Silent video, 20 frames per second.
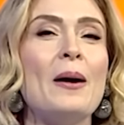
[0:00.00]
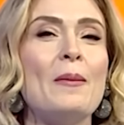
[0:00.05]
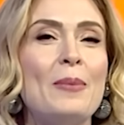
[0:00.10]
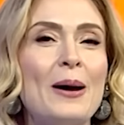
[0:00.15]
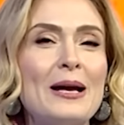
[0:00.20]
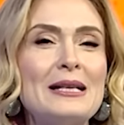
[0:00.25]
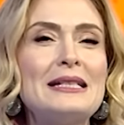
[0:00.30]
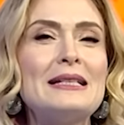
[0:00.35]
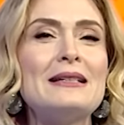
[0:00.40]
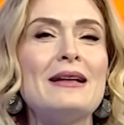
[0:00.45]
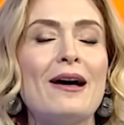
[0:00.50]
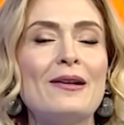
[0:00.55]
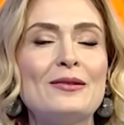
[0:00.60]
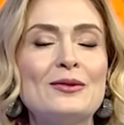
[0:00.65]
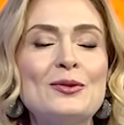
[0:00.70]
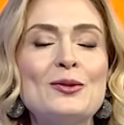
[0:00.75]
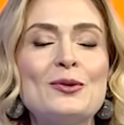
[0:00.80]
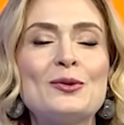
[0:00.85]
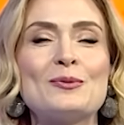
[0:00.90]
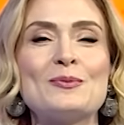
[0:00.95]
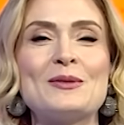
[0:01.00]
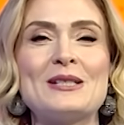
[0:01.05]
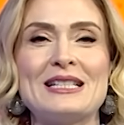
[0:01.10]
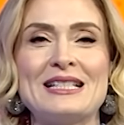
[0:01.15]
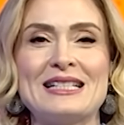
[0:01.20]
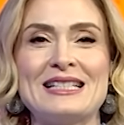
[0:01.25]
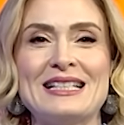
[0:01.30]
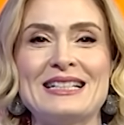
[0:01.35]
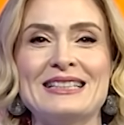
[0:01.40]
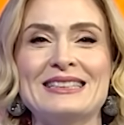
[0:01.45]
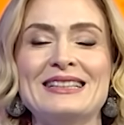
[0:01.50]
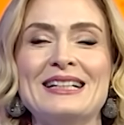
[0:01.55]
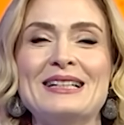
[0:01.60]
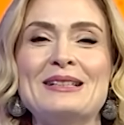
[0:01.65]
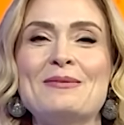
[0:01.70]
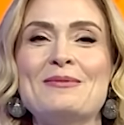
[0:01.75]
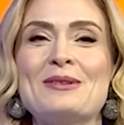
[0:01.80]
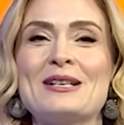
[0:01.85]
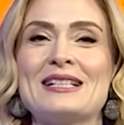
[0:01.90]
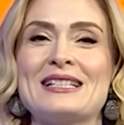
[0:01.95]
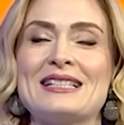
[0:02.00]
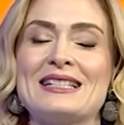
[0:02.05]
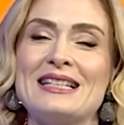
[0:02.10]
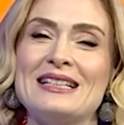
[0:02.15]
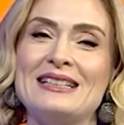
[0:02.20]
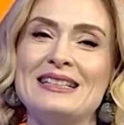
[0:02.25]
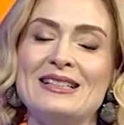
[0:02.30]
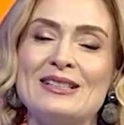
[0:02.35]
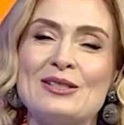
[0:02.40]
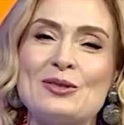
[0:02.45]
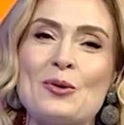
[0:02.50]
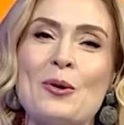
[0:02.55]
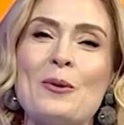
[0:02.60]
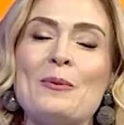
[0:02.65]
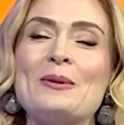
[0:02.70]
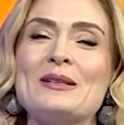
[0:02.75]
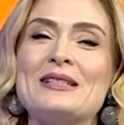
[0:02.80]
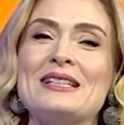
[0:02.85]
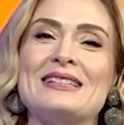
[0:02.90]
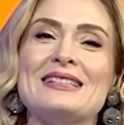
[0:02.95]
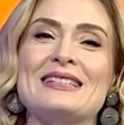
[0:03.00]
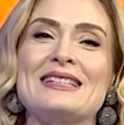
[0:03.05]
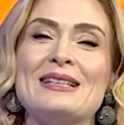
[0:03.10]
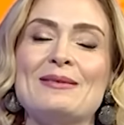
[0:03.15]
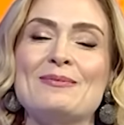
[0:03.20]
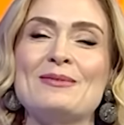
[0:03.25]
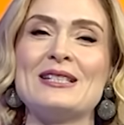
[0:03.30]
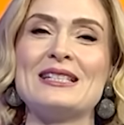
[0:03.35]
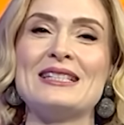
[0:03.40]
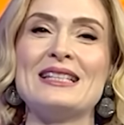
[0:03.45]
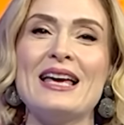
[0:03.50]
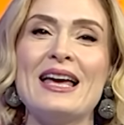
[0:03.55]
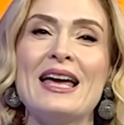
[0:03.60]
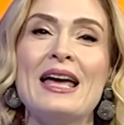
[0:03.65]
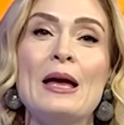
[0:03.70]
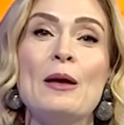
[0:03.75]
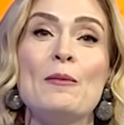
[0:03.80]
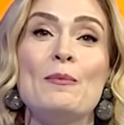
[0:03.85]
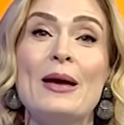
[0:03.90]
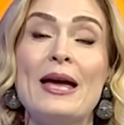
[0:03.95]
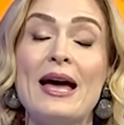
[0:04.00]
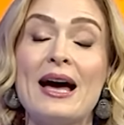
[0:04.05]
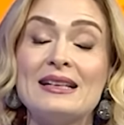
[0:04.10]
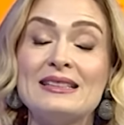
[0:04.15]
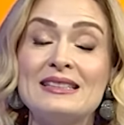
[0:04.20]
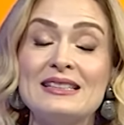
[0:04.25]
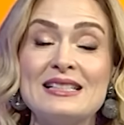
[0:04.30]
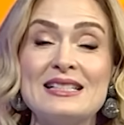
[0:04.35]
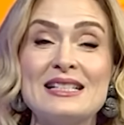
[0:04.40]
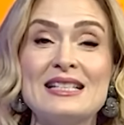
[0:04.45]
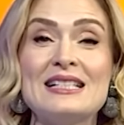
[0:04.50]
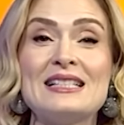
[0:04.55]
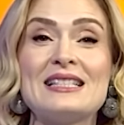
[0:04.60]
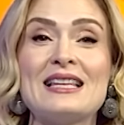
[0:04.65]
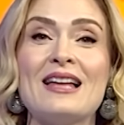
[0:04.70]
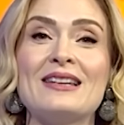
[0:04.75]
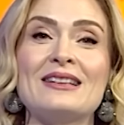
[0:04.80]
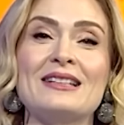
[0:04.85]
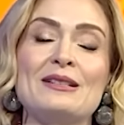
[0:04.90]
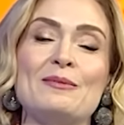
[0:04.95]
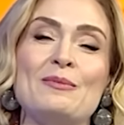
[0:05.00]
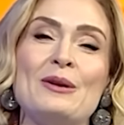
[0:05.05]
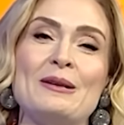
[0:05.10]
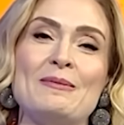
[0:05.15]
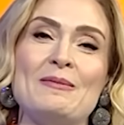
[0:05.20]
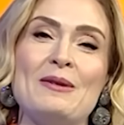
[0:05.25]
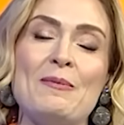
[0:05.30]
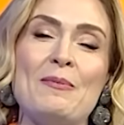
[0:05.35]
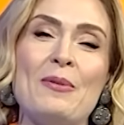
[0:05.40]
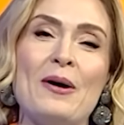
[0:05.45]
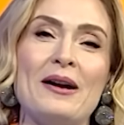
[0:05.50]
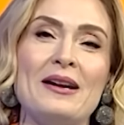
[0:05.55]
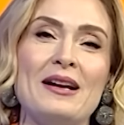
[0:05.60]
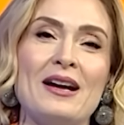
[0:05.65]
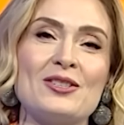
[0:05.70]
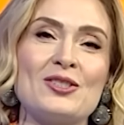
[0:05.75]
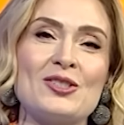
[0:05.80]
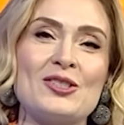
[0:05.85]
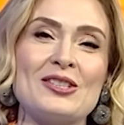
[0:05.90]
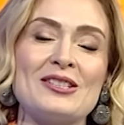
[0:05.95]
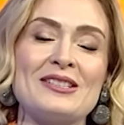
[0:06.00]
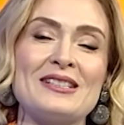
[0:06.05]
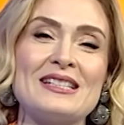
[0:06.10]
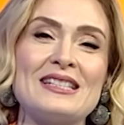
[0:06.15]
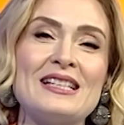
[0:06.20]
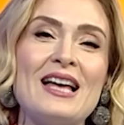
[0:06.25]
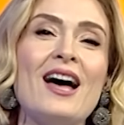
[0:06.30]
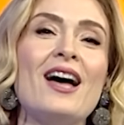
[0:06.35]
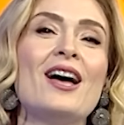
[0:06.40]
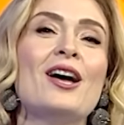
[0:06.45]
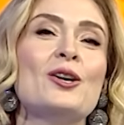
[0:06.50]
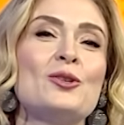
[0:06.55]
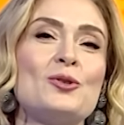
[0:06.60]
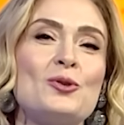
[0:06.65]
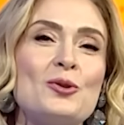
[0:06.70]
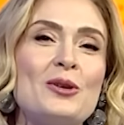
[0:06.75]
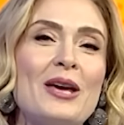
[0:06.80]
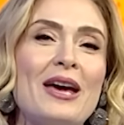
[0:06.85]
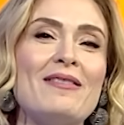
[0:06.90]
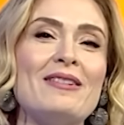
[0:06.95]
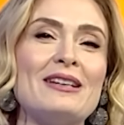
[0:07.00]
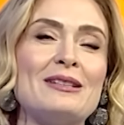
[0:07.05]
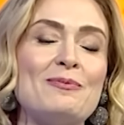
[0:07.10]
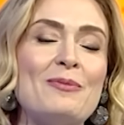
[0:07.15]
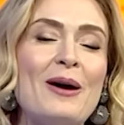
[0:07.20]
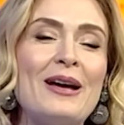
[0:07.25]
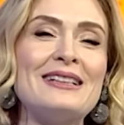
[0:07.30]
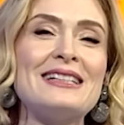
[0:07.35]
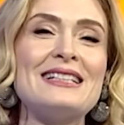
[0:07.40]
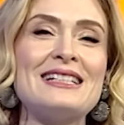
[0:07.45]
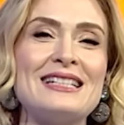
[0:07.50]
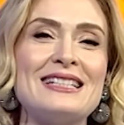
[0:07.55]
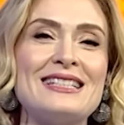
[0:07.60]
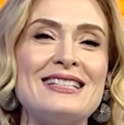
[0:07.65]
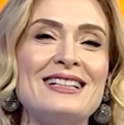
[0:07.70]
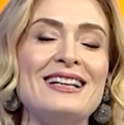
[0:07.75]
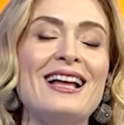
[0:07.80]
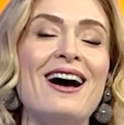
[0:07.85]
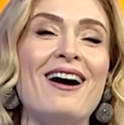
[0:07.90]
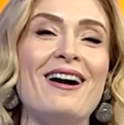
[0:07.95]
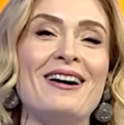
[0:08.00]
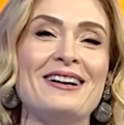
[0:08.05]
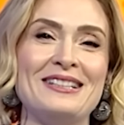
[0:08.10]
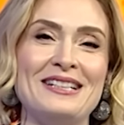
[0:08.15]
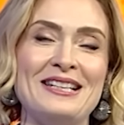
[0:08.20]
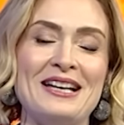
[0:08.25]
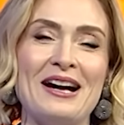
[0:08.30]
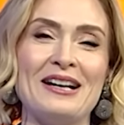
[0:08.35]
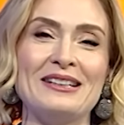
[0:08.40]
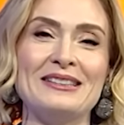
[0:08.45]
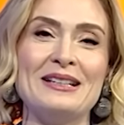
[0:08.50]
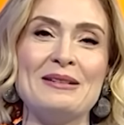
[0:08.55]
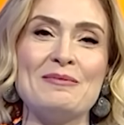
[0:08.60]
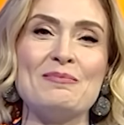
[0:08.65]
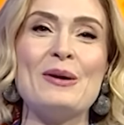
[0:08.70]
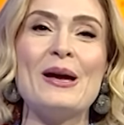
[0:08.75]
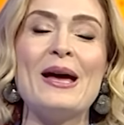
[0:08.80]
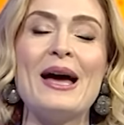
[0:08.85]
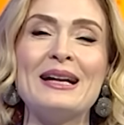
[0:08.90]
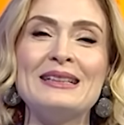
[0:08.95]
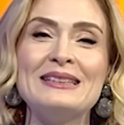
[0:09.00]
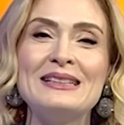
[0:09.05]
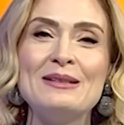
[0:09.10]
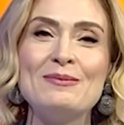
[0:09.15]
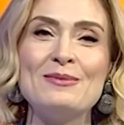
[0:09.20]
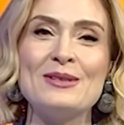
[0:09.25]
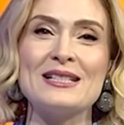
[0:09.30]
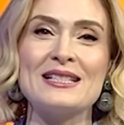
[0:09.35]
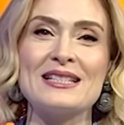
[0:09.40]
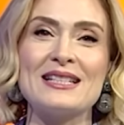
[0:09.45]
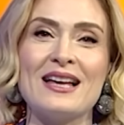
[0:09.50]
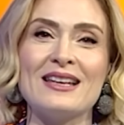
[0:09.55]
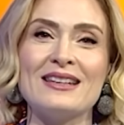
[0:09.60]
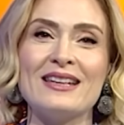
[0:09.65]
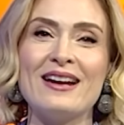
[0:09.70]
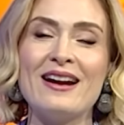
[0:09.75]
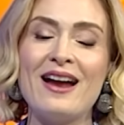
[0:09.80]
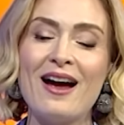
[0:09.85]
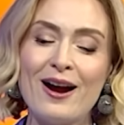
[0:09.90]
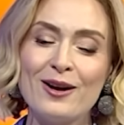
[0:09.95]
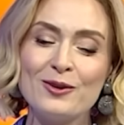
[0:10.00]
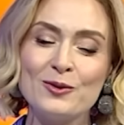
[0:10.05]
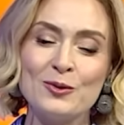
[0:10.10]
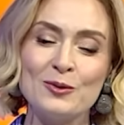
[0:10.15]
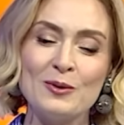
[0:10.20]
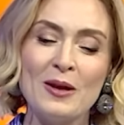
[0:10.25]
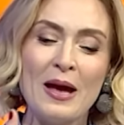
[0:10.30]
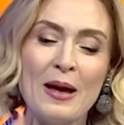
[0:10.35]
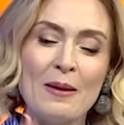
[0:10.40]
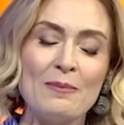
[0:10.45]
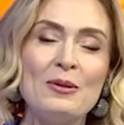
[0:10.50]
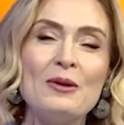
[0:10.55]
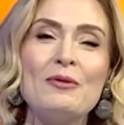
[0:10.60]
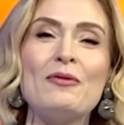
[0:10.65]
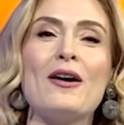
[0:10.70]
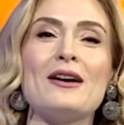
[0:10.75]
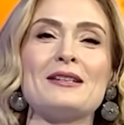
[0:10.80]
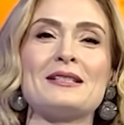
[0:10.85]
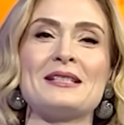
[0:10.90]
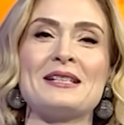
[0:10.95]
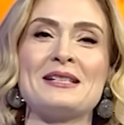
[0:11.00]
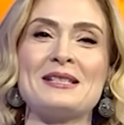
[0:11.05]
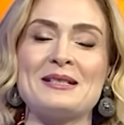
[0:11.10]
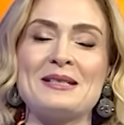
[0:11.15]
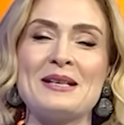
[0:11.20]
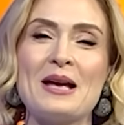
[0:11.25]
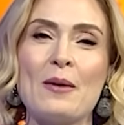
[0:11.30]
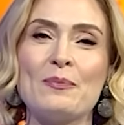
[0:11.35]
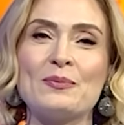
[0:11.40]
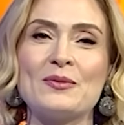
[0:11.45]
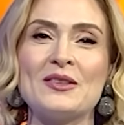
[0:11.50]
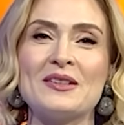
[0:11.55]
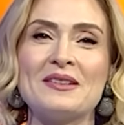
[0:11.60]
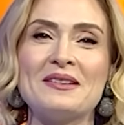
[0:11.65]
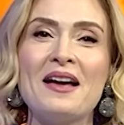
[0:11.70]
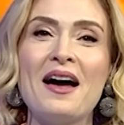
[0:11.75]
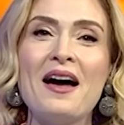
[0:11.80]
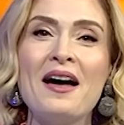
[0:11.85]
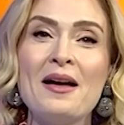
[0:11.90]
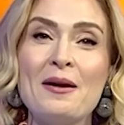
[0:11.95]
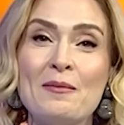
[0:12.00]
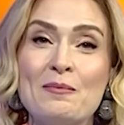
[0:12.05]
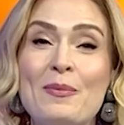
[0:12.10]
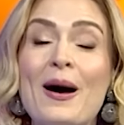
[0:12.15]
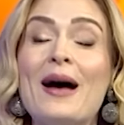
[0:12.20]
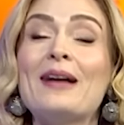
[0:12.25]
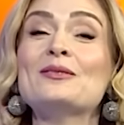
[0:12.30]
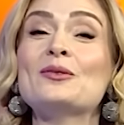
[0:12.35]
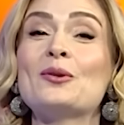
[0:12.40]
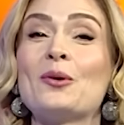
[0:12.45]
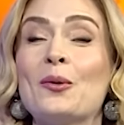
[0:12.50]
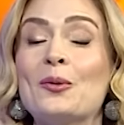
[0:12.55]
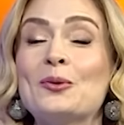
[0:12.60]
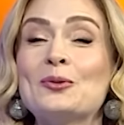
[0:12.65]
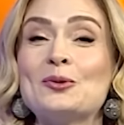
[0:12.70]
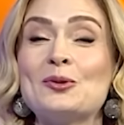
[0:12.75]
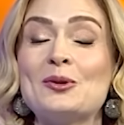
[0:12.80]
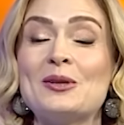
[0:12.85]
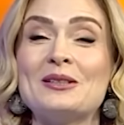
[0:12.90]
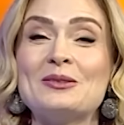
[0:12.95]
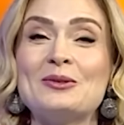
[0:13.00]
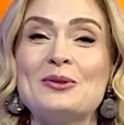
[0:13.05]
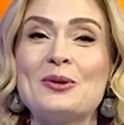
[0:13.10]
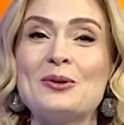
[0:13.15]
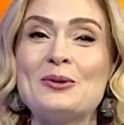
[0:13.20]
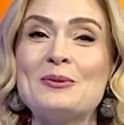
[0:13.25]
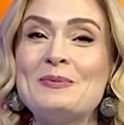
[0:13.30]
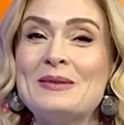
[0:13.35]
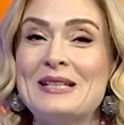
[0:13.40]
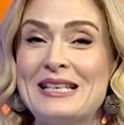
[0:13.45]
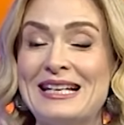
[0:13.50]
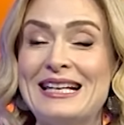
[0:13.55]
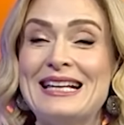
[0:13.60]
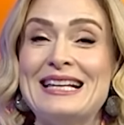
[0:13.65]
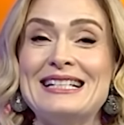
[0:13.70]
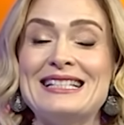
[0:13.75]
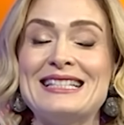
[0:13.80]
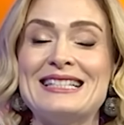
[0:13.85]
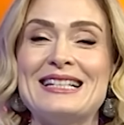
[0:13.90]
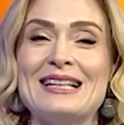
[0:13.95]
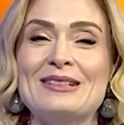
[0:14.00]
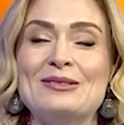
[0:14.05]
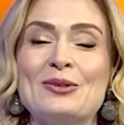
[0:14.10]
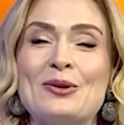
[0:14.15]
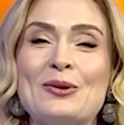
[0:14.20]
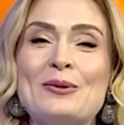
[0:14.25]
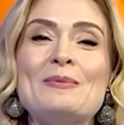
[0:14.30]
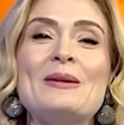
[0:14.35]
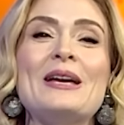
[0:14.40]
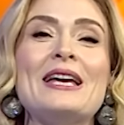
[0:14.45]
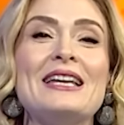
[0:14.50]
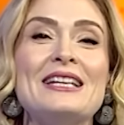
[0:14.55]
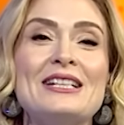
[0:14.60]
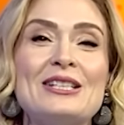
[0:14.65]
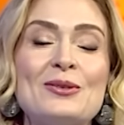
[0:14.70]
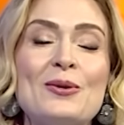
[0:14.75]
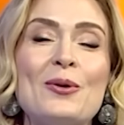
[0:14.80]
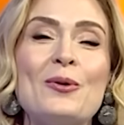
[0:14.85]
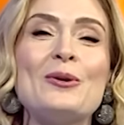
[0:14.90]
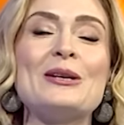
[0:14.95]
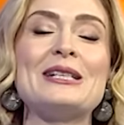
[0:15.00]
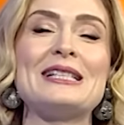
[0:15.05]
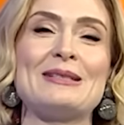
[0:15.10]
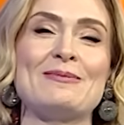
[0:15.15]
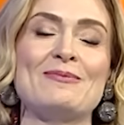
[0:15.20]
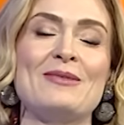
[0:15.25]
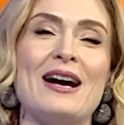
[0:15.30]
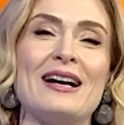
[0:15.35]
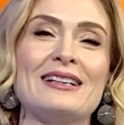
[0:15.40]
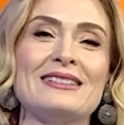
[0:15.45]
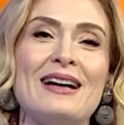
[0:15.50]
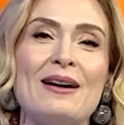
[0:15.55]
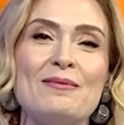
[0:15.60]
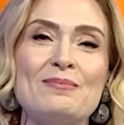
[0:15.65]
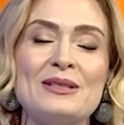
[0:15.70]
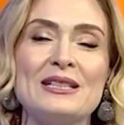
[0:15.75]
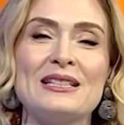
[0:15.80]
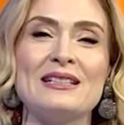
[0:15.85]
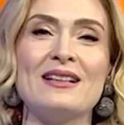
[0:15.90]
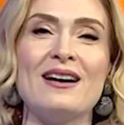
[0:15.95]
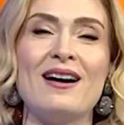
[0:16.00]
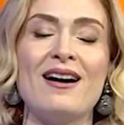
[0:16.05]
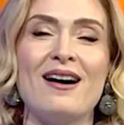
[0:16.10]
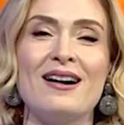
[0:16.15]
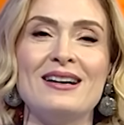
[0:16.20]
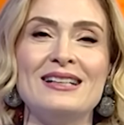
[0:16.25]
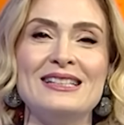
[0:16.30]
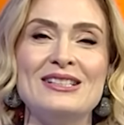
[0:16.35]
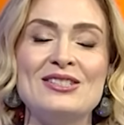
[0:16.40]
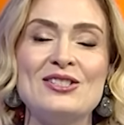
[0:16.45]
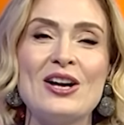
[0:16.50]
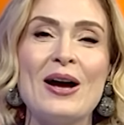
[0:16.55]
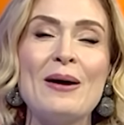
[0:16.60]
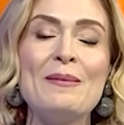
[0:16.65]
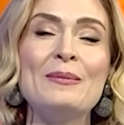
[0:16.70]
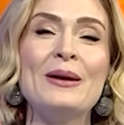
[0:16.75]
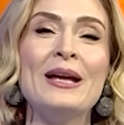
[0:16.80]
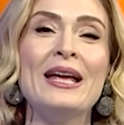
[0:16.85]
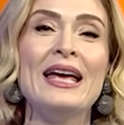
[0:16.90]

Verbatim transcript: Bazen anlıyorum sizlerin ne demek istediğini sohbet ettiğimizde, beğendiğiniz insanları benimle paylaştığınızda. Çünkü evet ben de sizinle aynı yerdeyim. Beğendiğim insanlar her gün bir fazlasını yaptığında ben de onurlanıyorum, iyi hissediyorum. İşte o isimlerden birini ağırlayacağım.